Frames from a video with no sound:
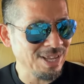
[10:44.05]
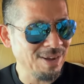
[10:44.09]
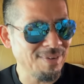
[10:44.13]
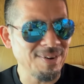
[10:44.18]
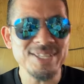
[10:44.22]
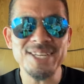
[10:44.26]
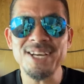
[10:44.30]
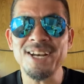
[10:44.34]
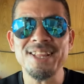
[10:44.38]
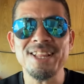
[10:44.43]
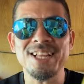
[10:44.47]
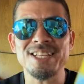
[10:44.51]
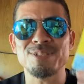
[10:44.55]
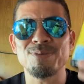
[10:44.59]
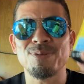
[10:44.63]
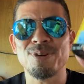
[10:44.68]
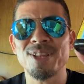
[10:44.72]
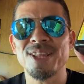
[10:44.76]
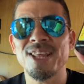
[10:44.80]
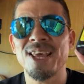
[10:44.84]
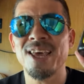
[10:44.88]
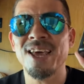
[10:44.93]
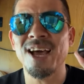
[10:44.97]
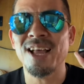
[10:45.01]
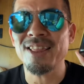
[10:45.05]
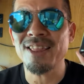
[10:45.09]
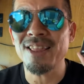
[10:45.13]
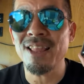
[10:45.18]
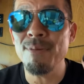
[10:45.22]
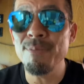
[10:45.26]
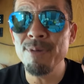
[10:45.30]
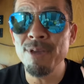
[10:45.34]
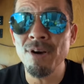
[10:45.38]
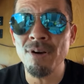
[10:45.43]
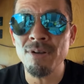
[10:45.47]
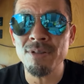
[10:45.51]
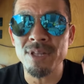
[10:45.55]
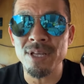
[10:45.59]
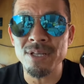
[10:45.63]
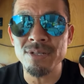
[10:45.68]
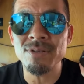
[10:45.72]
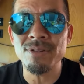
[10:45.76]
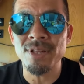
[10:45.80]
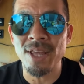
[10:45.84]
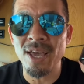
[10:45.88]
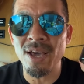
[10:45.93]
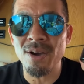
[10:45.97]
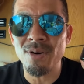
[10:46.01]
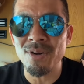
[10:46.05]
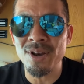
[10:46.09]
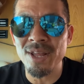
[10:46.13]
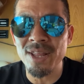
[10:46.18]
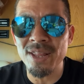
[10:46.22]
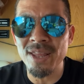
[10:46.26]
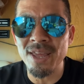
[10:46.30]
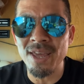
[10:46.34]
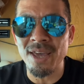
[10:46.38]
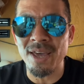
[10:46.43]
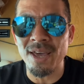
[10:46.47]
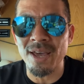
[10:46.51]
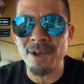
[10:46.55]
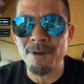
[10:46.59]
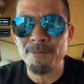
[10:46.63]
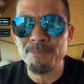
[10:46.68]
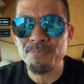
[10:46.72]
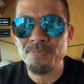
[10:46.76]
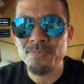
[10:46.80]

騙されたつもりでやってみようっていうので、これで、